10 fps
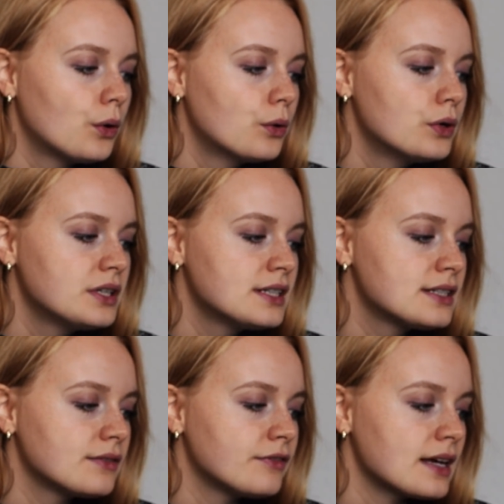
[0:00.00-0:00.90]

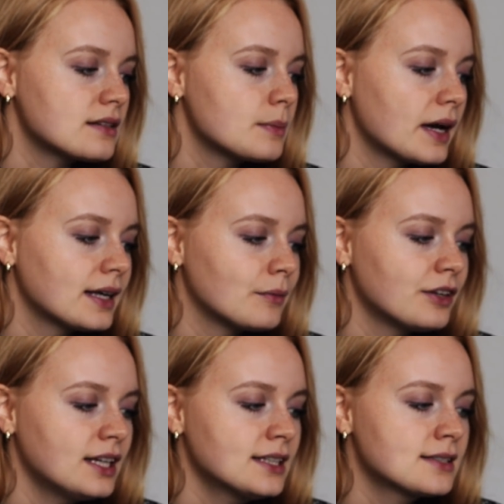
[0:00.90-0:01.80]
Und was mag ich am
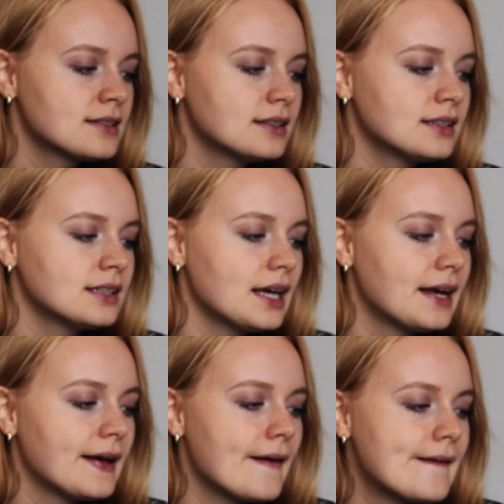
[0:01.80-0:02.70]
wenigsten?
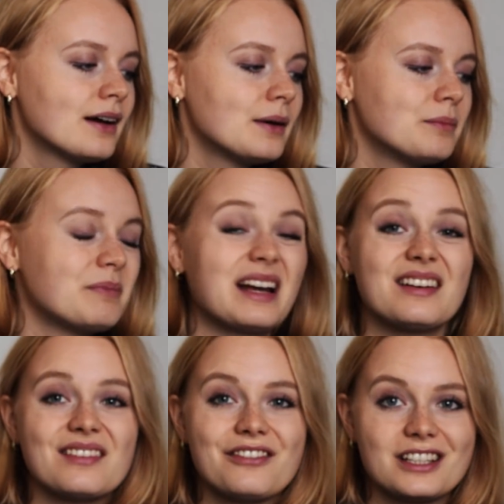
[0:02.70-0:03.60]
Äh.
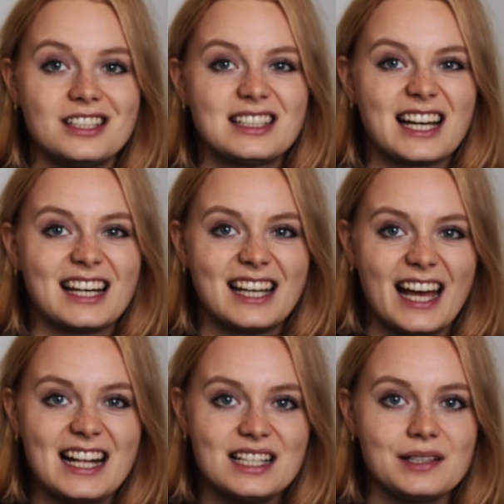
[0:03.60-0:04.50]
Man verdient kein
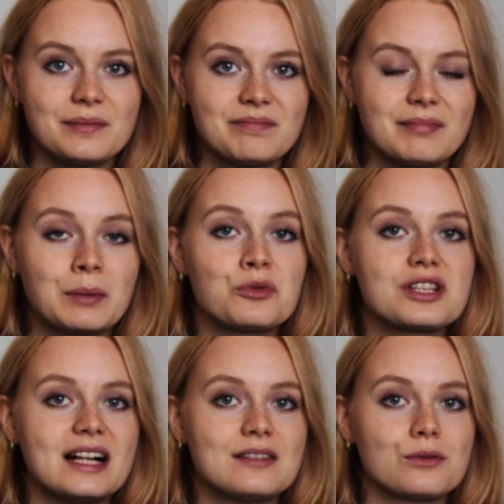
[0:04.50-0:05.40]
Geld. Man muss
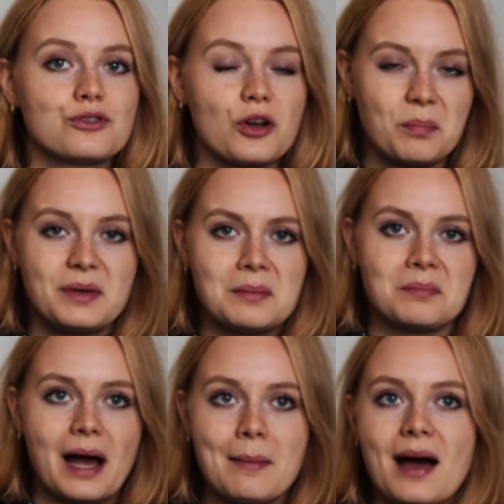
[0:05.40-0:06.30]
also einen Job
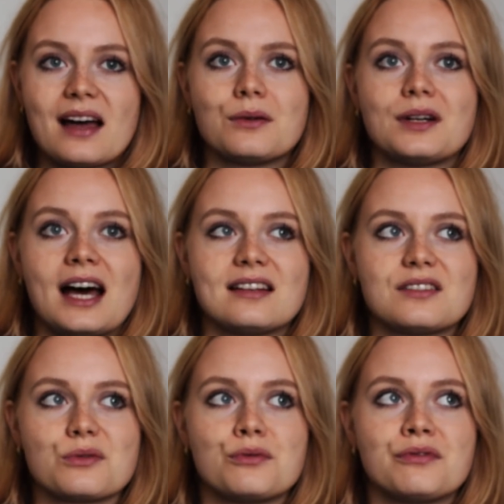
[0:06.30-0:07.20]
nebenbei machen und hat
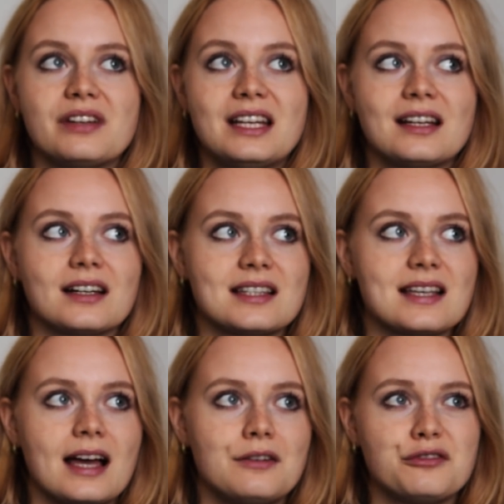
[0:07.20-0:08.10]
so weniger
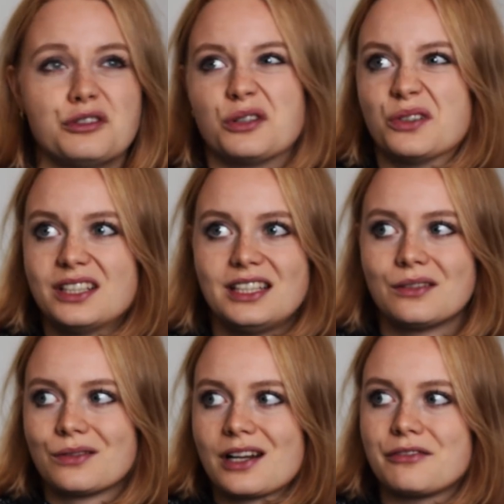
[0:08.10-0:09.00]
Zeit für Uni
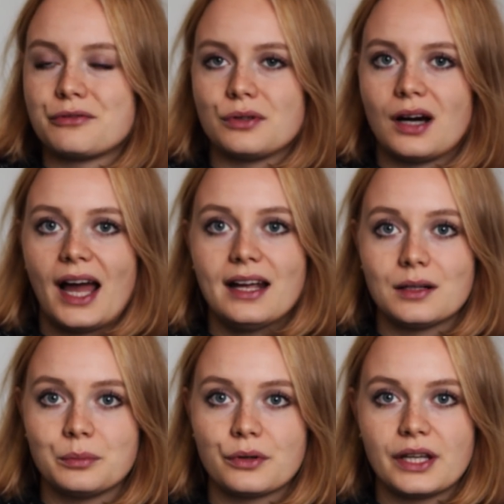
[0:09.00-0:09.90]
oder für
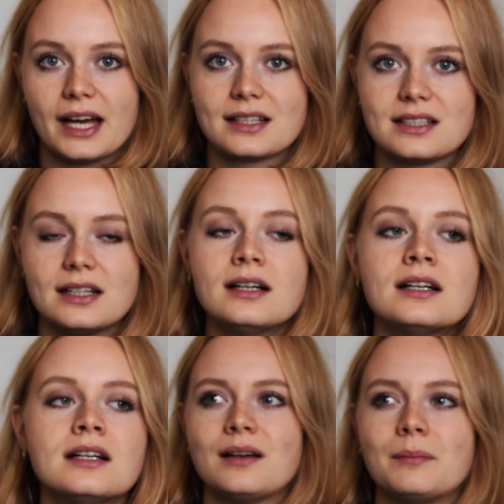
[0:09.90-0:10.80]
eigene Projekte.
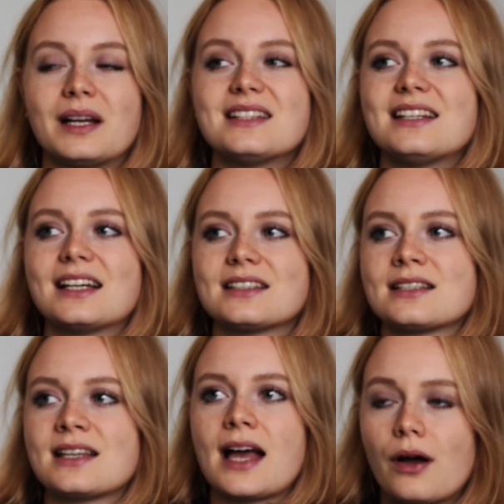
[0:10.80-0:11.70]
Man ist die ganze
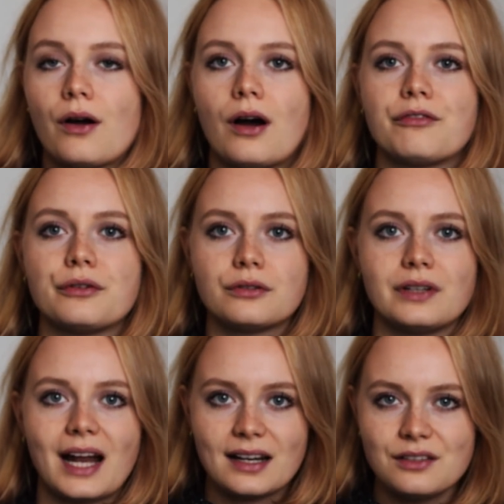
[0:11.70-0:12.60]
Zeit auf
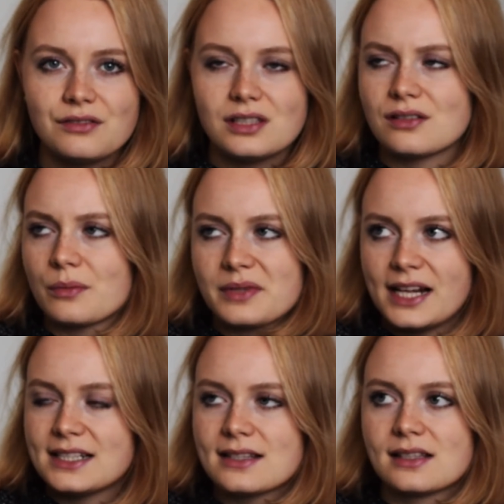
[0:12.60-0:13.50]
irgendwen angewiesen, ob es
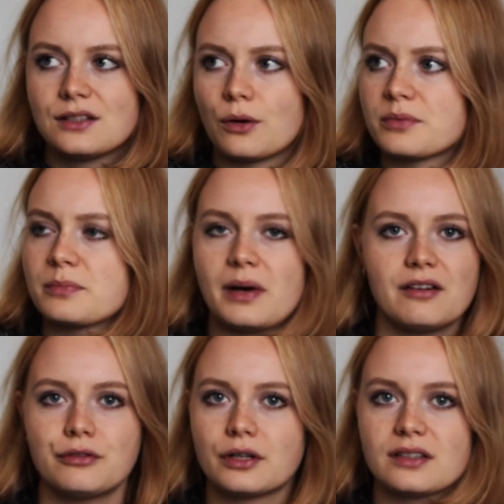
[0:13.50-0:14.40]
Eltern sind, ob es
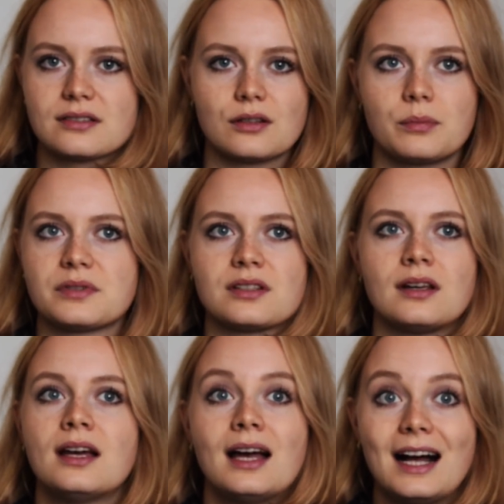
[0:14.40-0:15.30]
BAföG ist, ob es
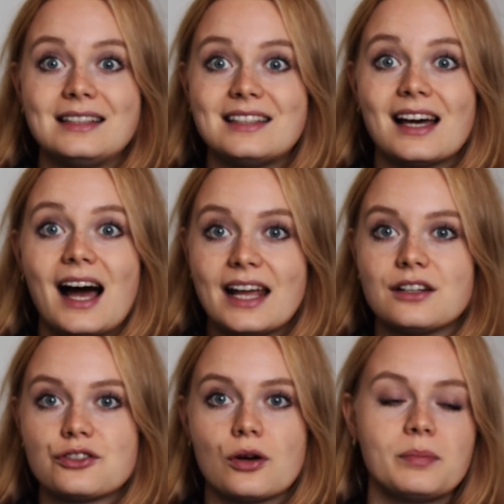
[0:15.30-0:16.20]
halt der
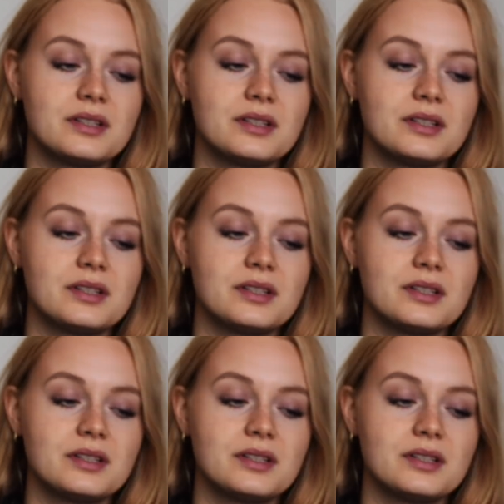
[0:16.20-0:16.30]
eine Job